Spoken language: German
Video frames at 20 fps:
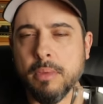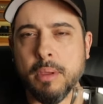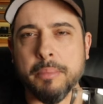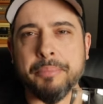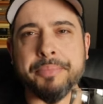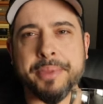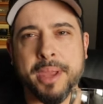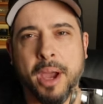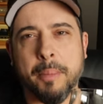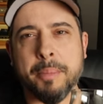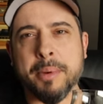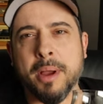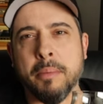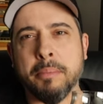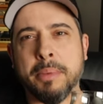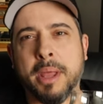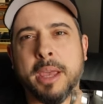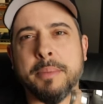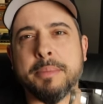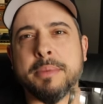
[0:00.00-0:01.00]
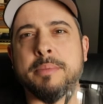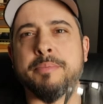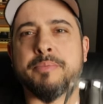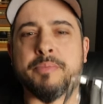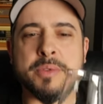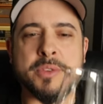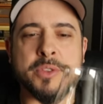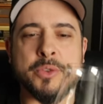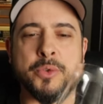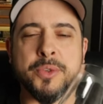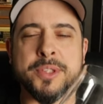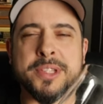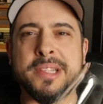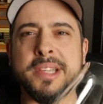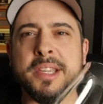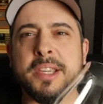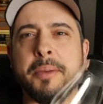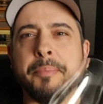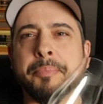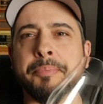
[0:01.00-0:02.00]
Mm, der Abgang bleibt
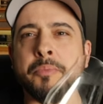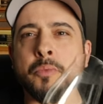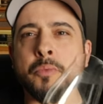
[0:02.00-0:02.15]
süßlich,